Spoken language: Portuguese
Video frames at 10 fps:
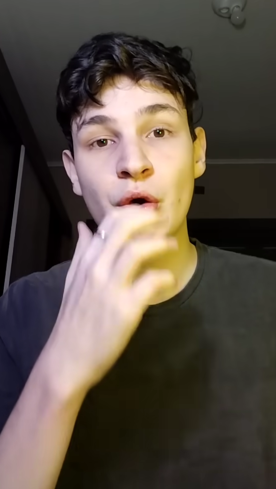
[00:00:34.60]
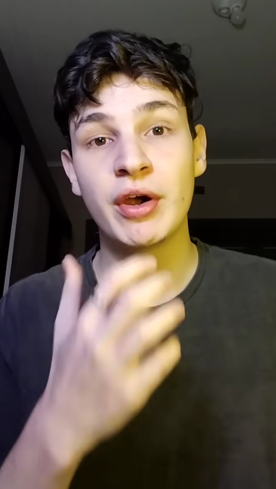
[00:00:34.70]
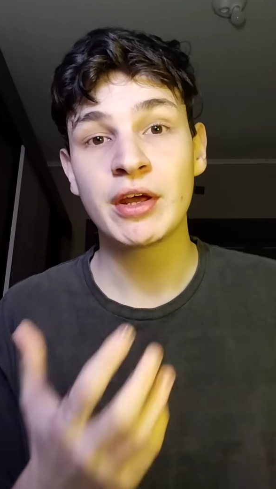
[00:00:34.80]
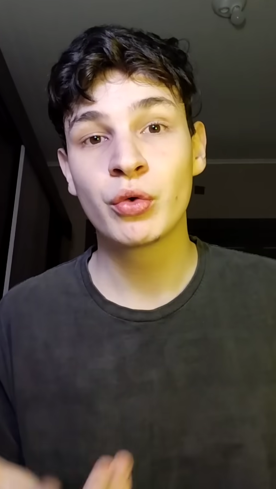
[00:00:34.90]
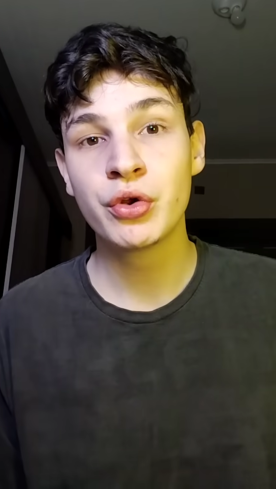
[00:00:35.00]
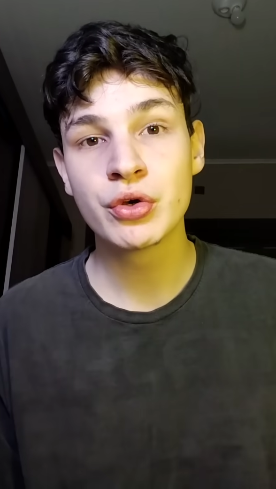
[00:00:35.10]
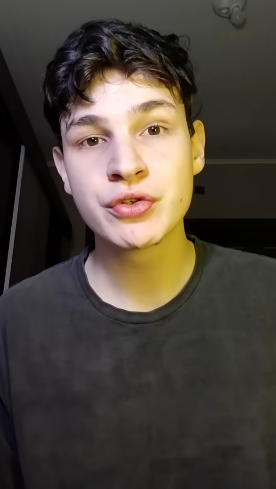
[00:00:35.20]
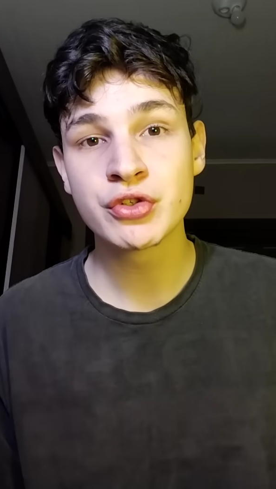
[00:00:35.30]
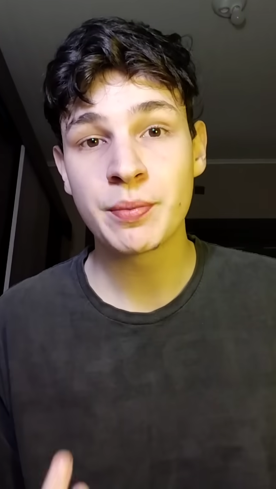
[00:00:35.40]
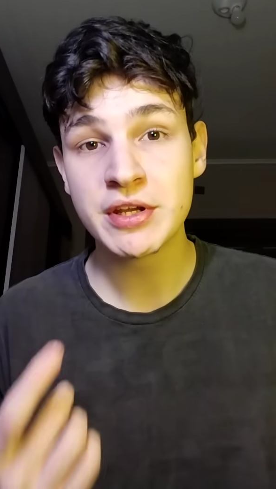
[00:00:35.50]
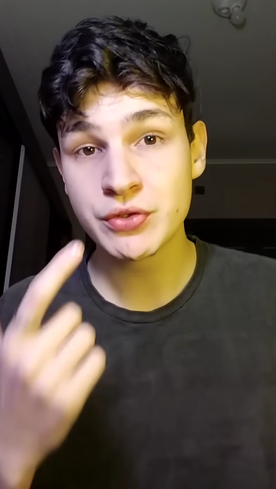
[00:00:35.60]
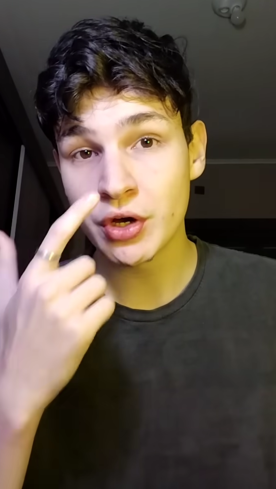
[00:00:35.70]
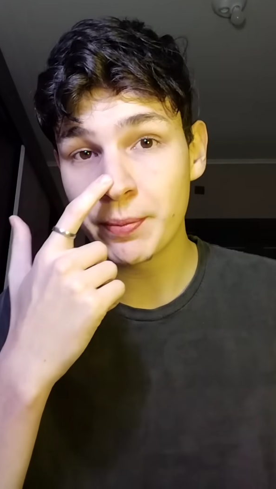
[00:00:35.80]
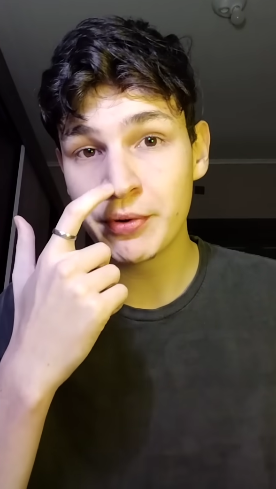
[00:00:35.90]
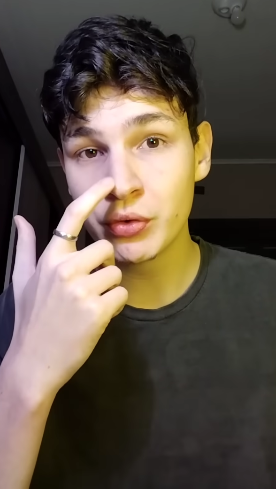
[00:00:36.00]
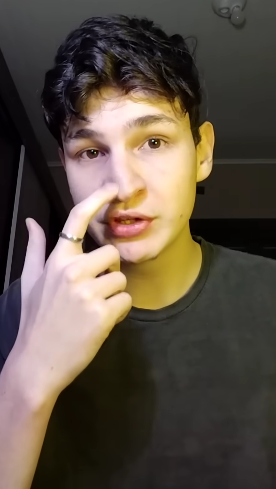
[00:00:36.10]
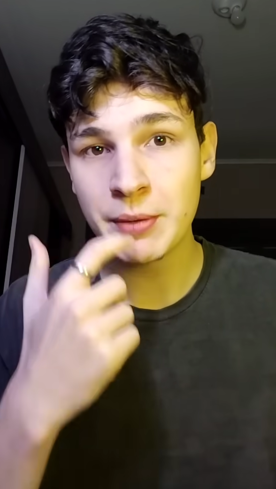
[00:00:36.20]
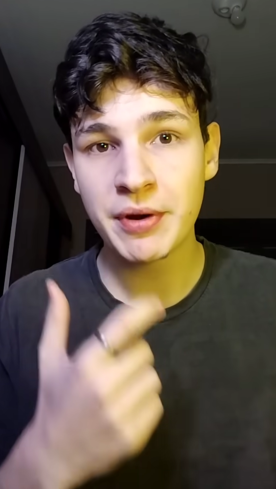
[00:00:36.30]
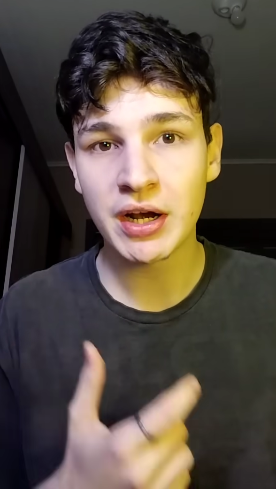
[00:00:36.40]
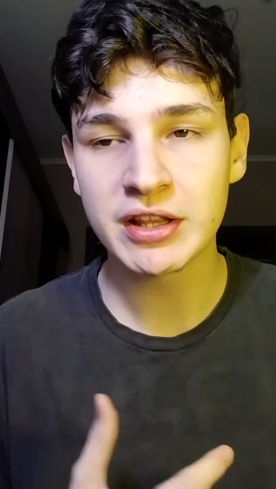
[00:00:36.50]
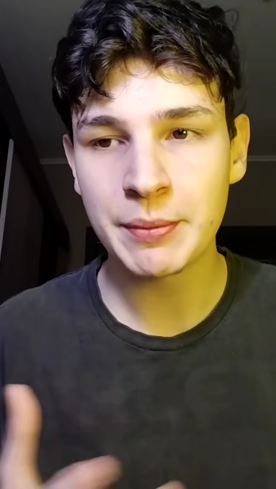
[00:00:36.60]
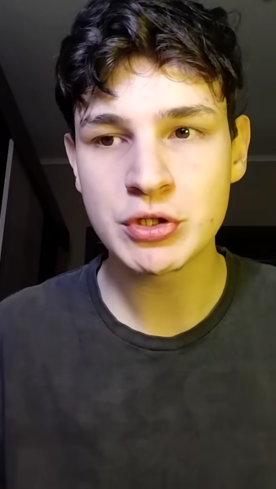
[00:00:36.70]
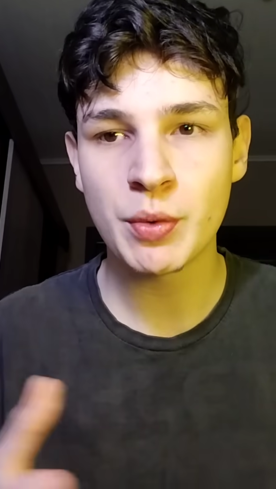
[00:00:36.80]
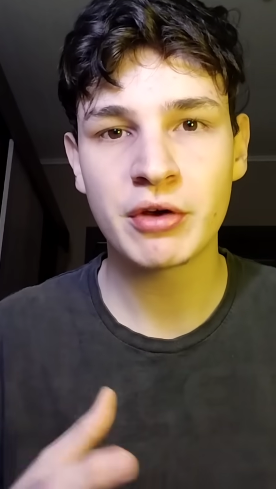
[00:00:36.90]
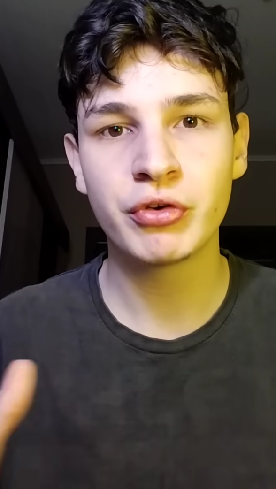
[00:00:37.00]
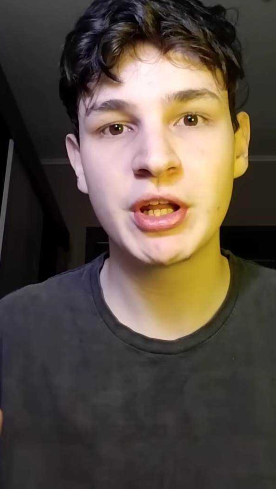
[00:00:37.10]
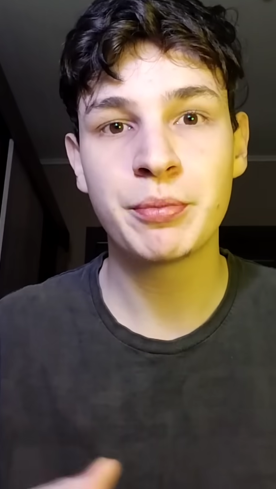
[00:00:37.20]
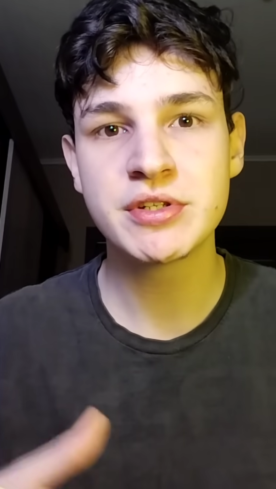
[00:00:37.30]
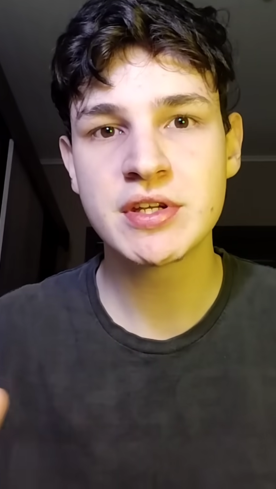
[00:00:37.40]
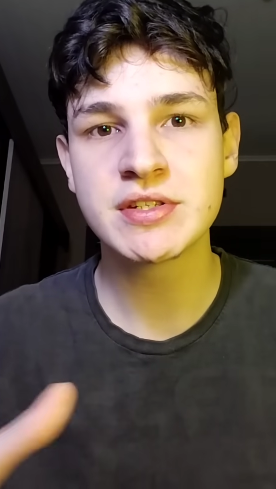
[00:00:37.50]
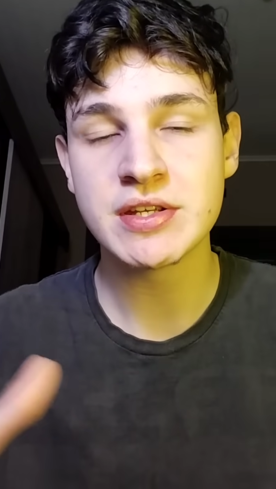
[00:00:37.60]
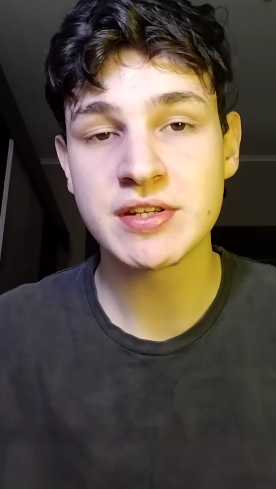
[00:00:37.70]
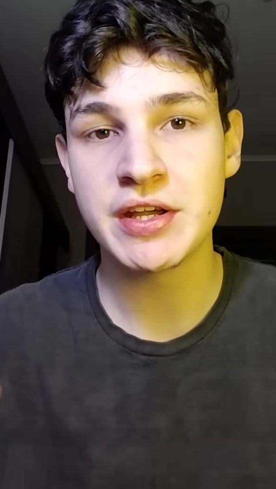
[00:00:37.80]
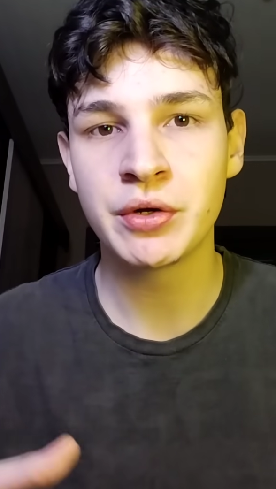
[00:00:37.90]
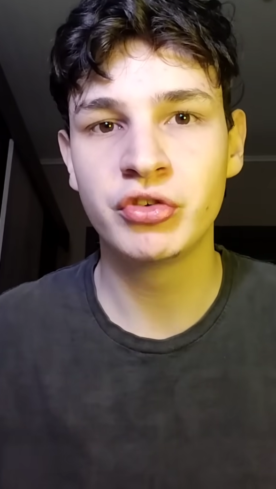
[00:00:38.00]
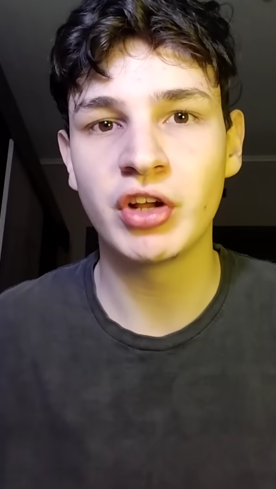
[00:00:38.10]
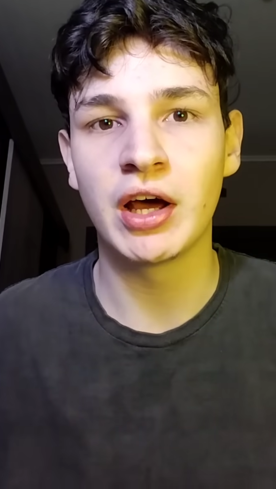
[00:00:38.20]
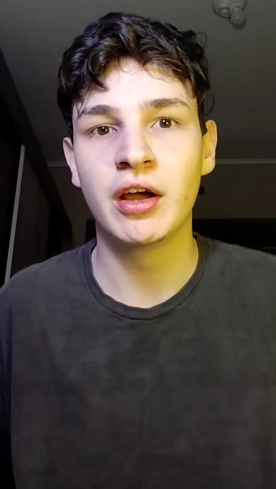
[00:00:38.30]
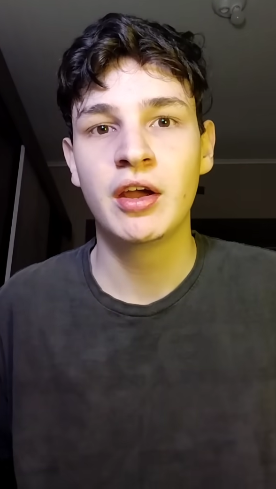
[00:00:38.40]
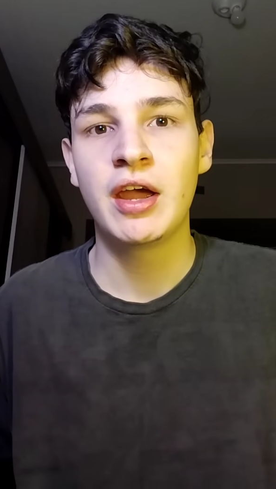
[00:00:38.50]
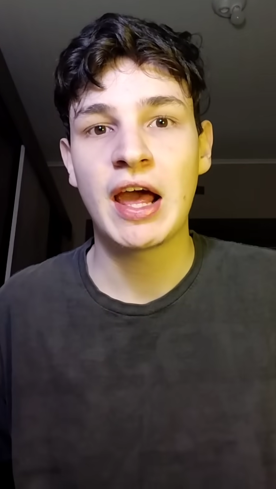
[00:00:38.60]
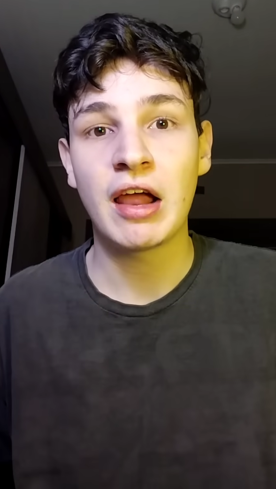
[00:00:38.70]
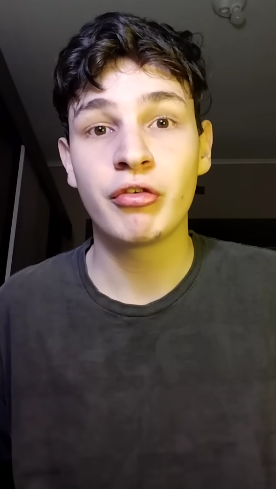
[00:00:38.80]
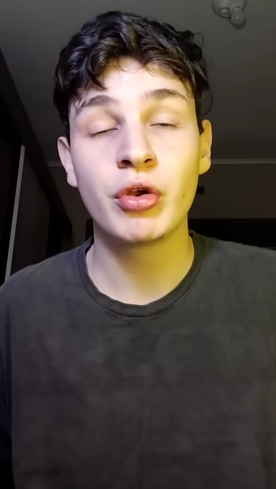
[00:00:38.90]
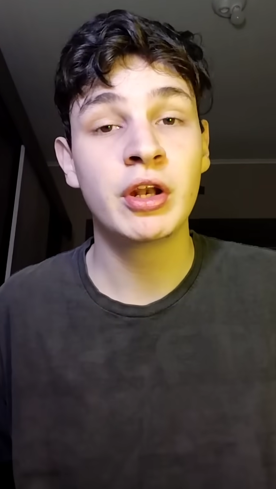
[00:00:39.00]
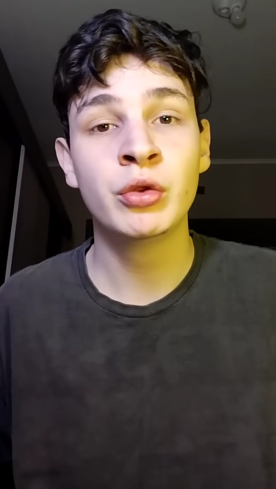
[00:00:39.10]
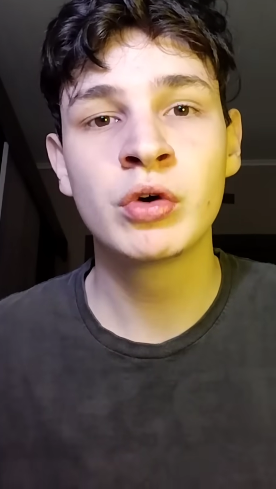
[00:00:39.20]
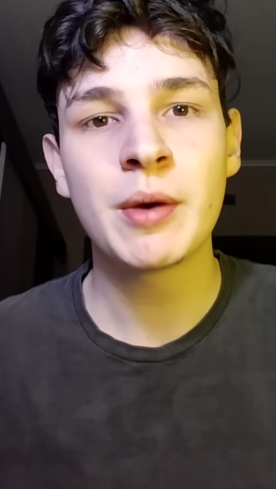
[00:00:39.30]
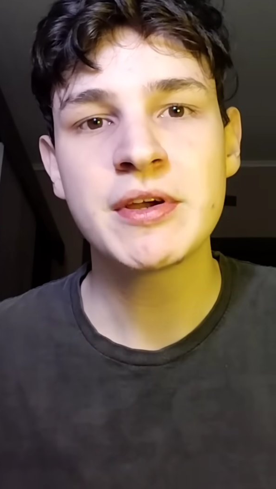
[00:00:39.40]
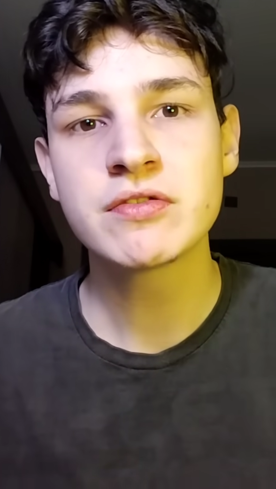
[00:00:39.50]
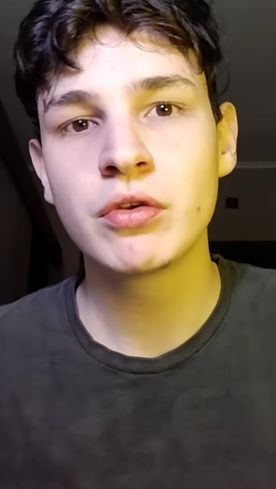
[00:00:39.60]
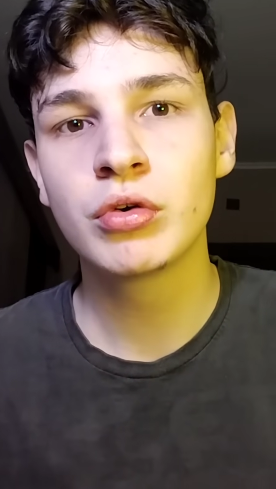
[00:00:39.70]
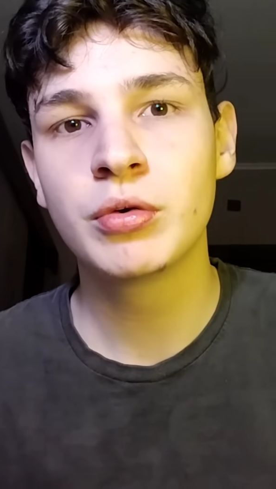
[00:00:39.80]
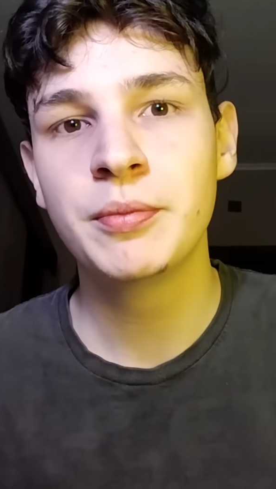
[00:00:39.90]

Deu ainda curioso sobre a história, perguntei para ela, tá, mas como é que foi depois que vocês saíram de lá? Ela falou, ele nunca mais falou